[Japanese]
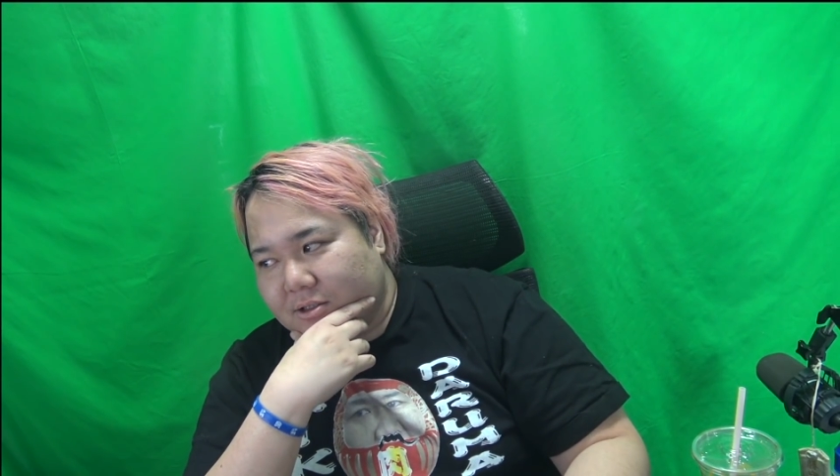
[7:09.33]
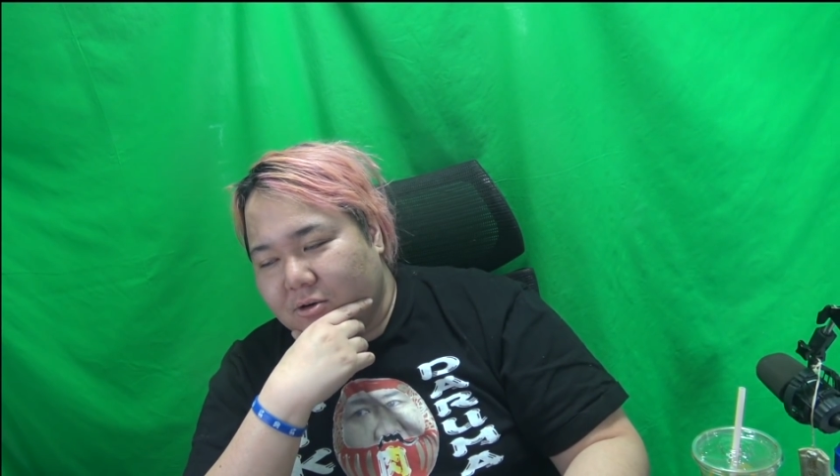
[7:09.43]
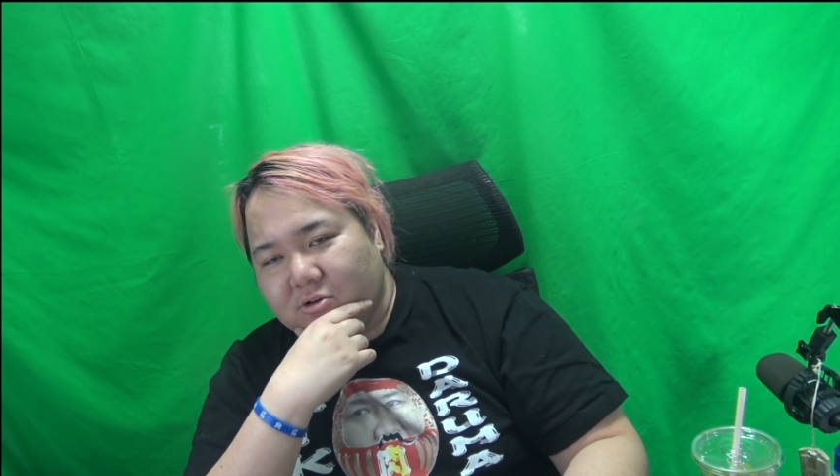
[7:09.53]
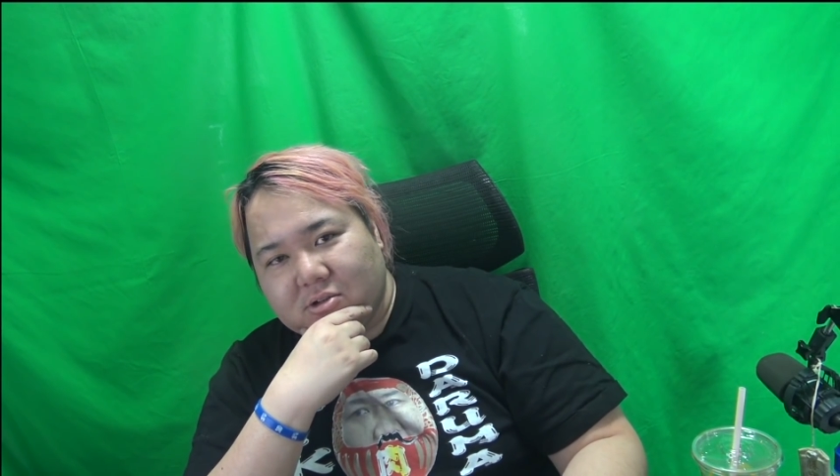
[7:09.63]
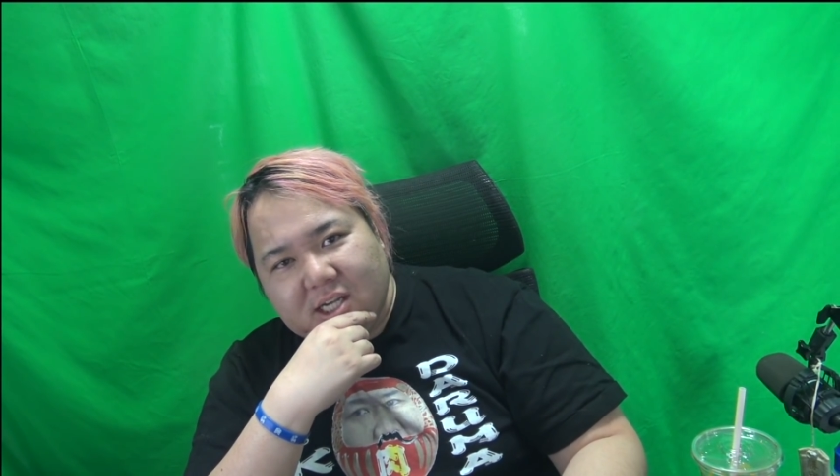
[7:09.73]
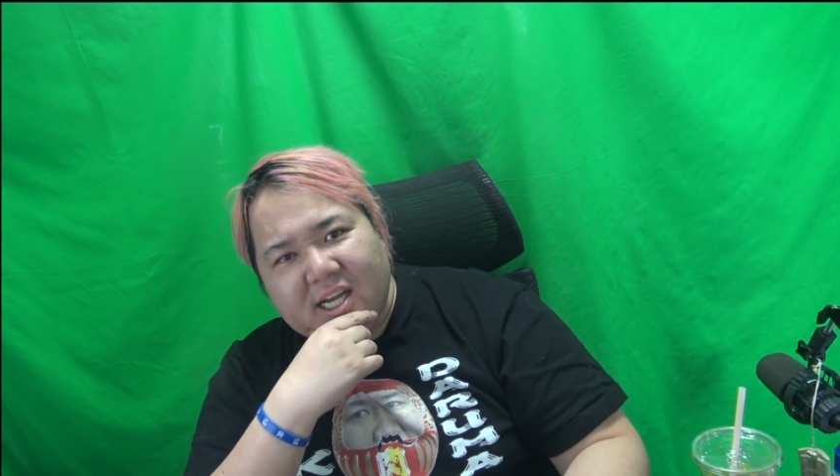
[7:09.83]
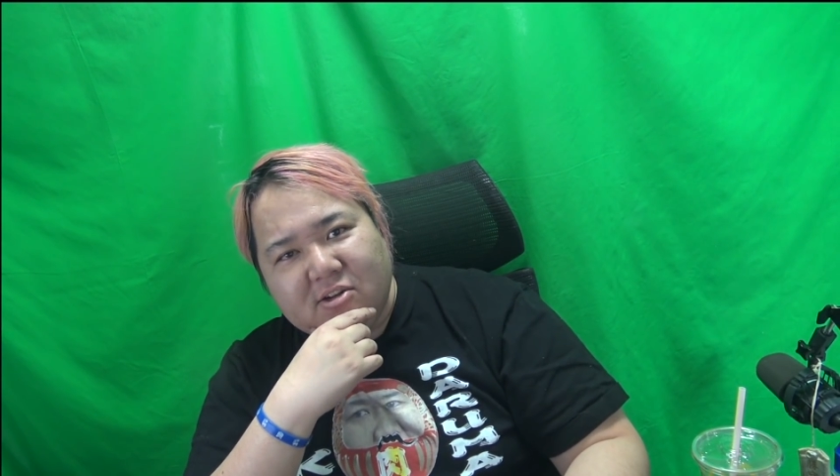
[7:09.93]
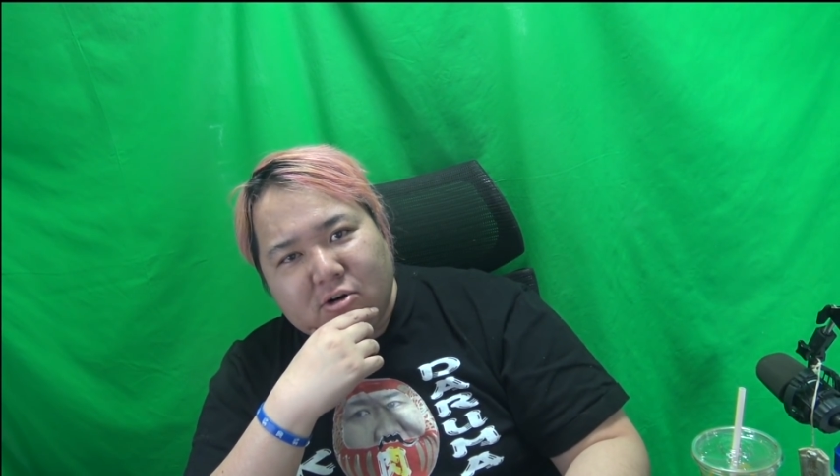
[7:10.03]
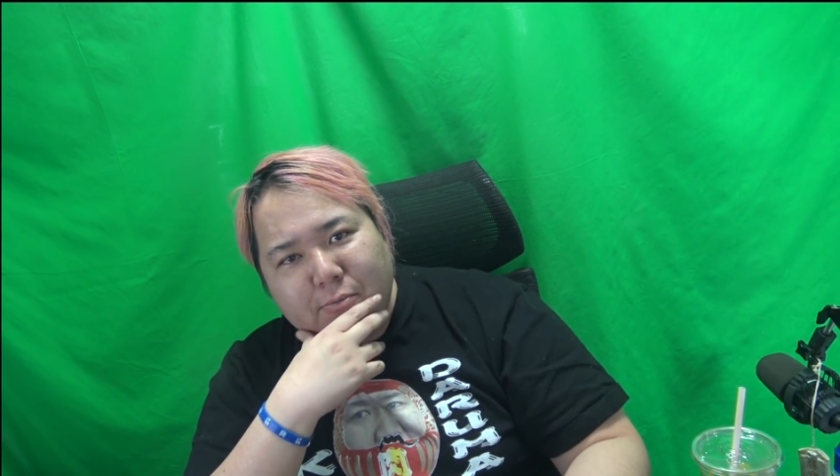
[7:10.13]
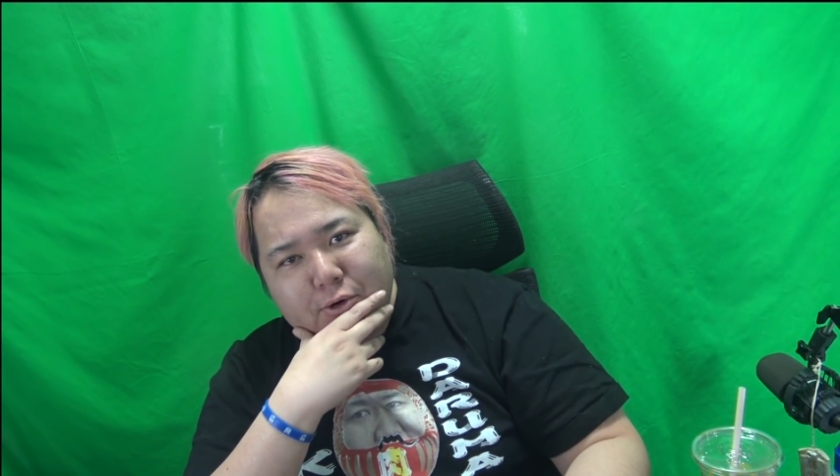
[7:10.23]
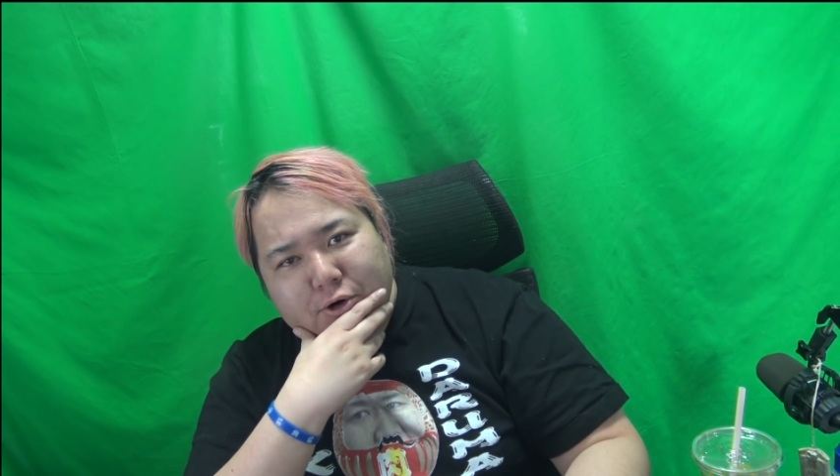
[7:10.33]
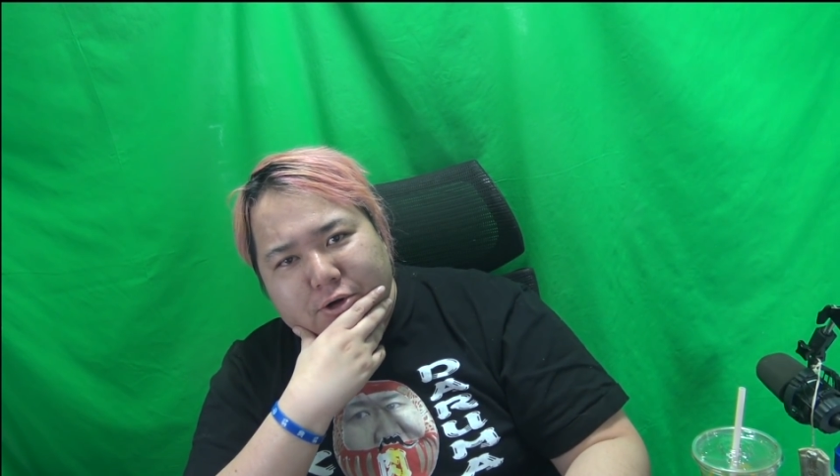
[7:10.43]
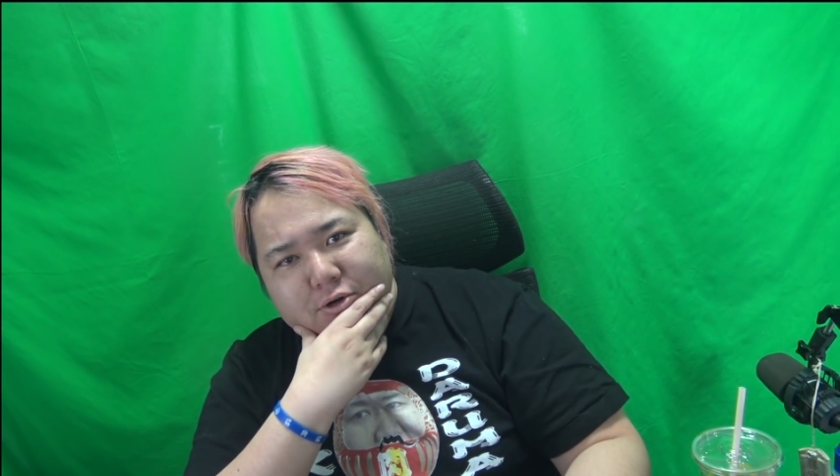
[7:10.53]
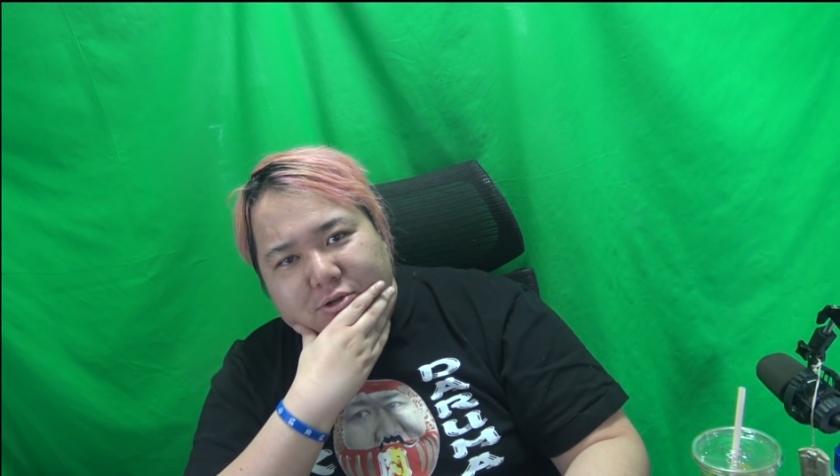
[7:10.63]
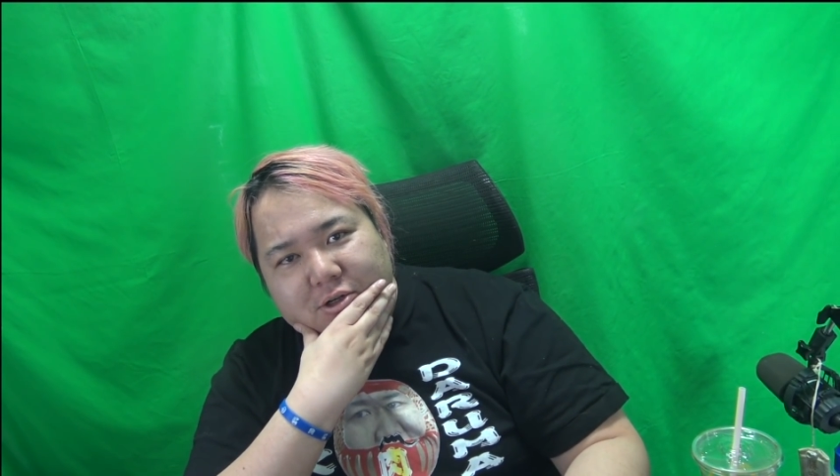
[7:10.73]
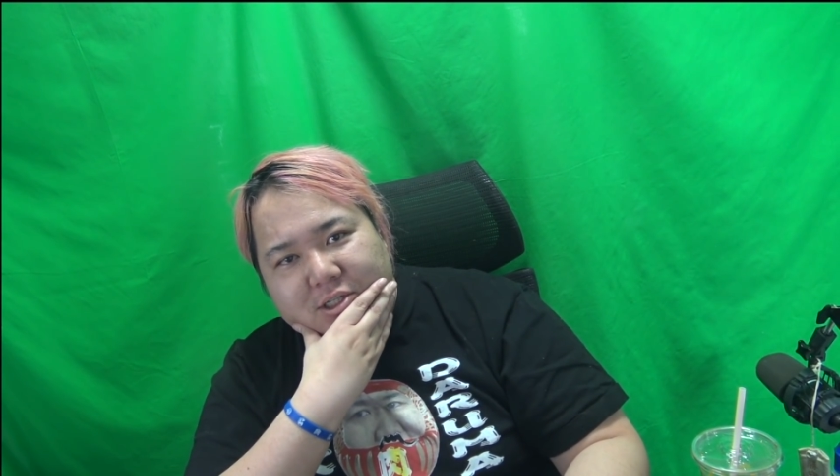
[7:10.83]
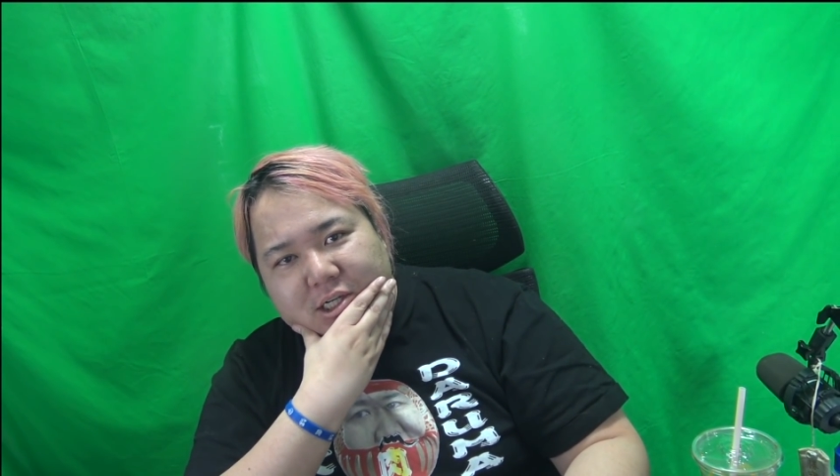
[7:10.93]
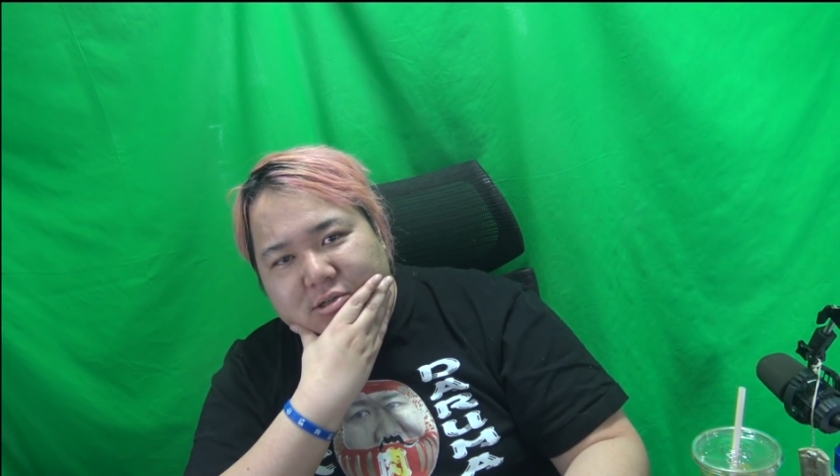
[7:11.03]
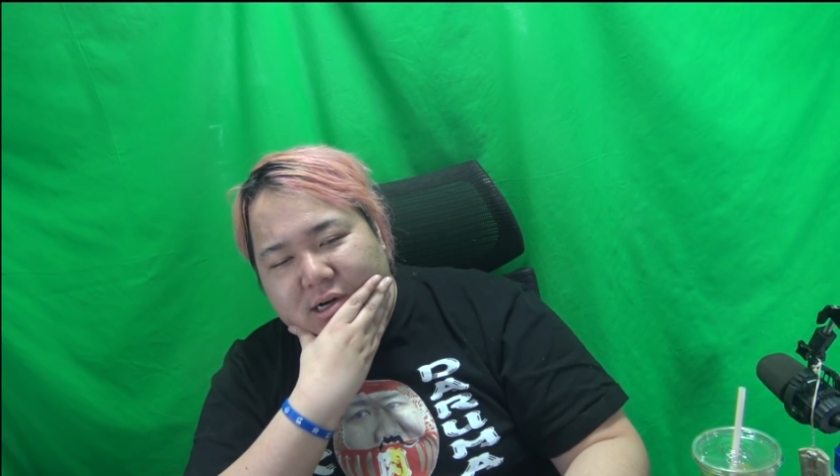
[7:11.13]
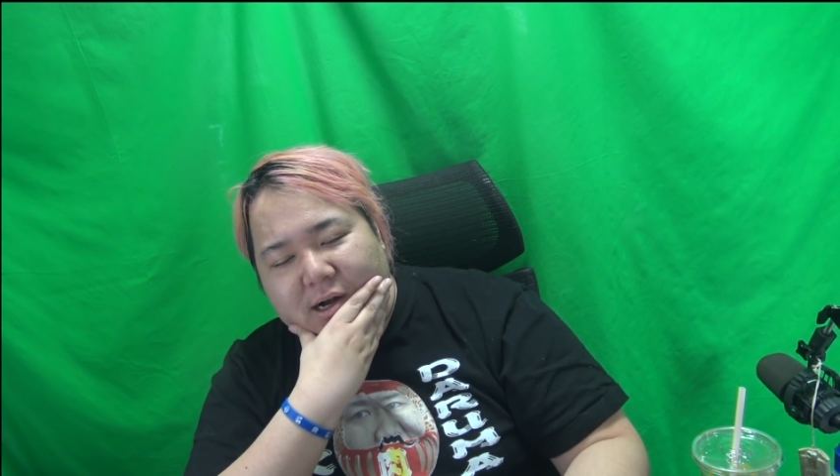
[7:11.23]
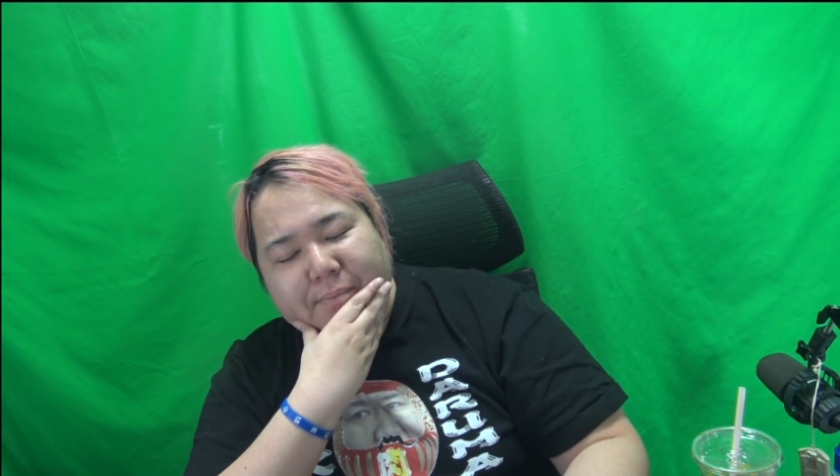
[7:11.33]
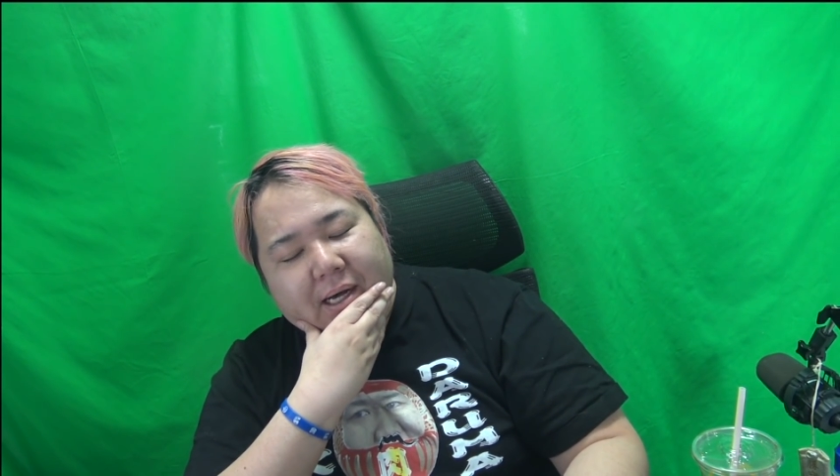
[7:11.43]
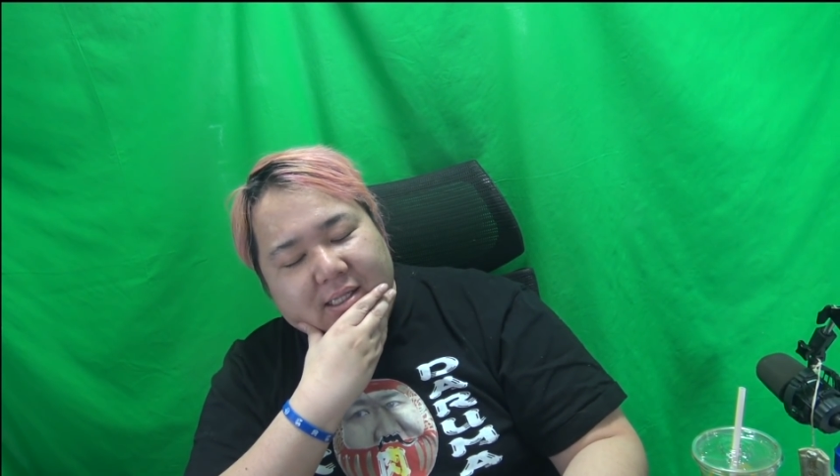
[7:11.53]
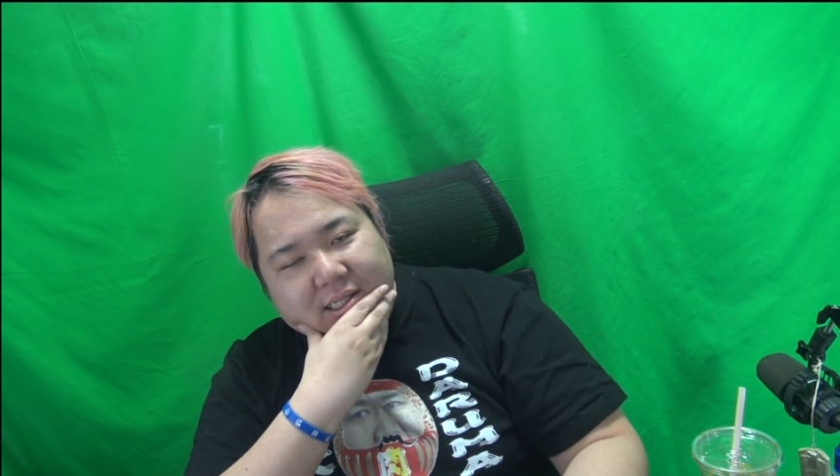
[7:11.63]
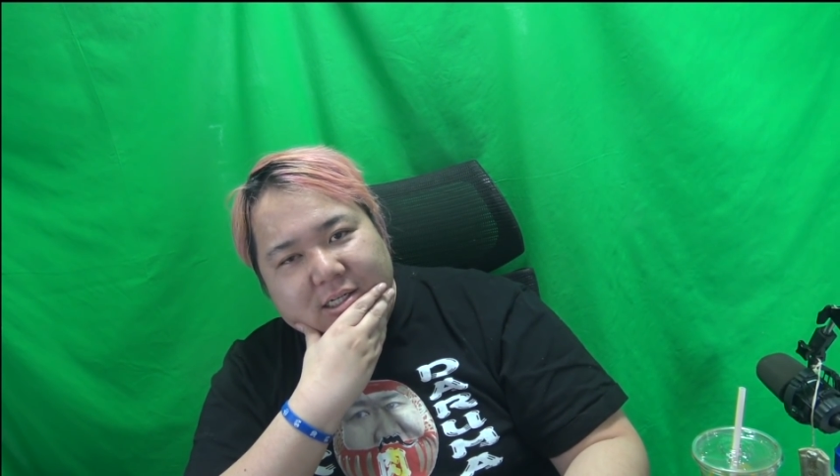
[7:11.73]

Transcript: どの程度おもろいことを言ってるのかが